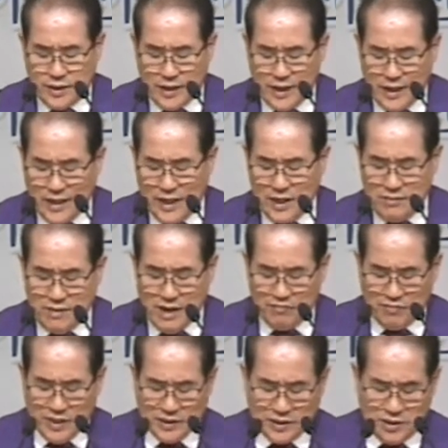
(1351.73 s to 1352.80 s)
하나님
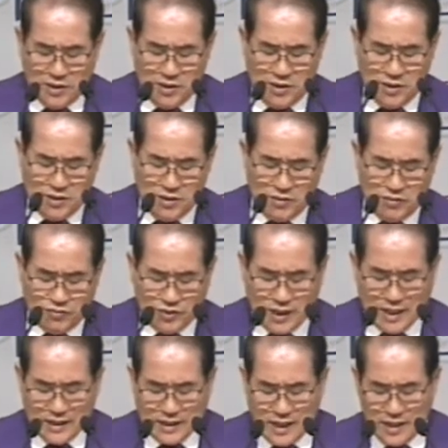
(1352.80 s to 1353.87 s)
앞에서
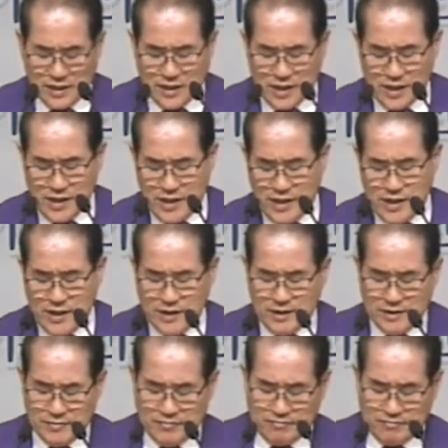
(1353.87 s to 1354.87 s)
우리가 살 때에